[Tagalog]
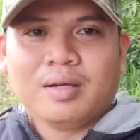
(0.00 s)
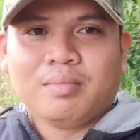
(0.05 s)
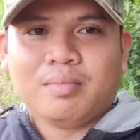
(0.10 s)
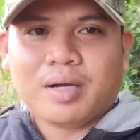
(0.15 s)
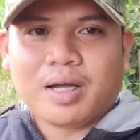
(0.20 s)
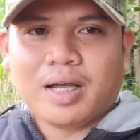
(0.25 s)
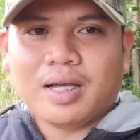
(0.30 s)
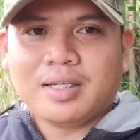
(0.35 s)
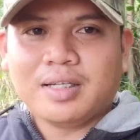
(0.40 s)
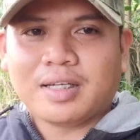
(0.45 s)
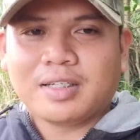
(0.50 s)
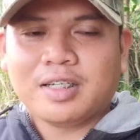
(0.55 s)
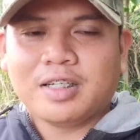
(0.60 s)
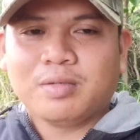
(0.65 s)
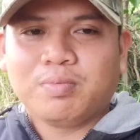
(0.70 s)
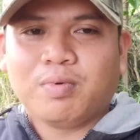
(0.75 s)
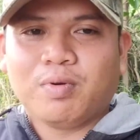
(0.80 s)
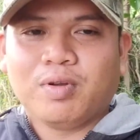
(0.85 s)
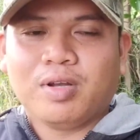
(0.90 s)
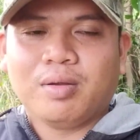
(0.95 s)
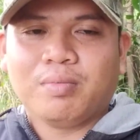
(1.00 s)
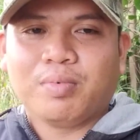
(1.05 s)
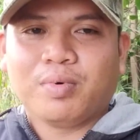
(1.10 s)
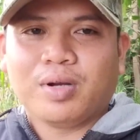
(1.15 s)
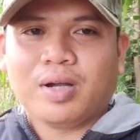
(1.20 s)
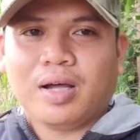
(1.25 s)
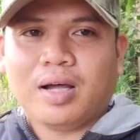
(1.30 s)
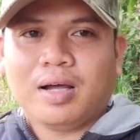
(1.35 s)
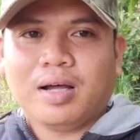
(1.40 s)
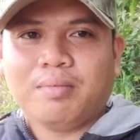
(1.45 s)
maging successful din
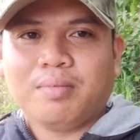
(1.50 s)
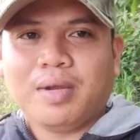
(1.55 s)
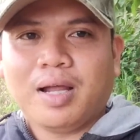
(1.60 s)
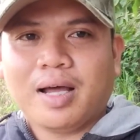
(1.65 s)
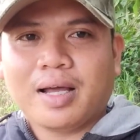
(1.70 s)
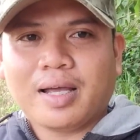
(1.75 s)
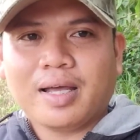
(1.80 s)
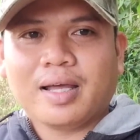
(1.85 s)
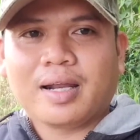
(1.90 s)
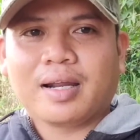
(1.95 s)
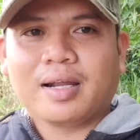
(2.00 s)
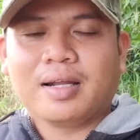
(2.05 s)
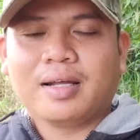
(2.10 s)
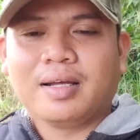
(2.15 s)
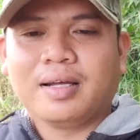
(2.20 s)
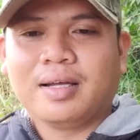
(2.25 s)
po na vlogger